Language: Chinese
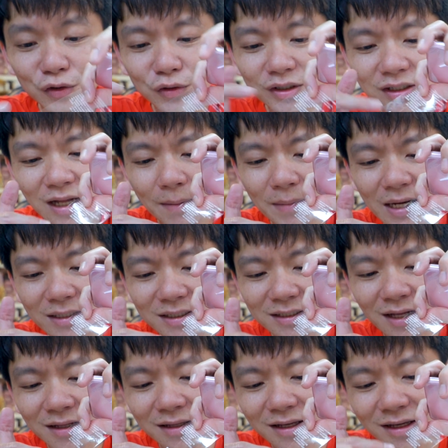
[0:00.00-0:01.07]
就是他把这
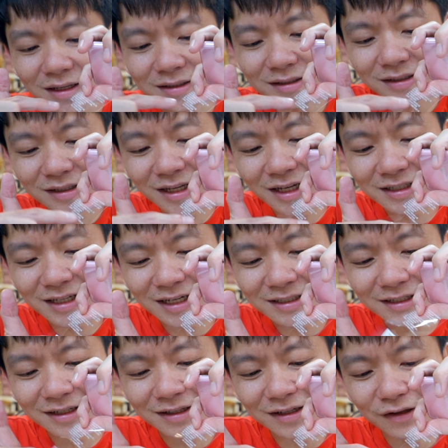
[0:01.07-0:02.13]
张贴纸贴在
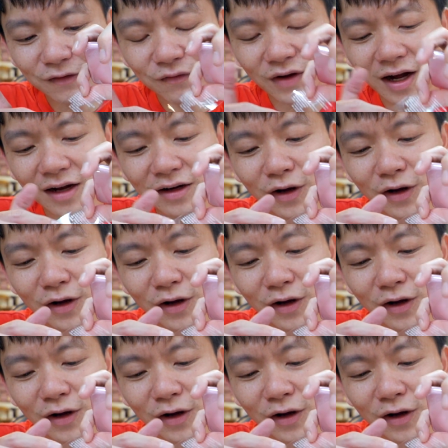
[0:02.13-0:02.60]
这个地方，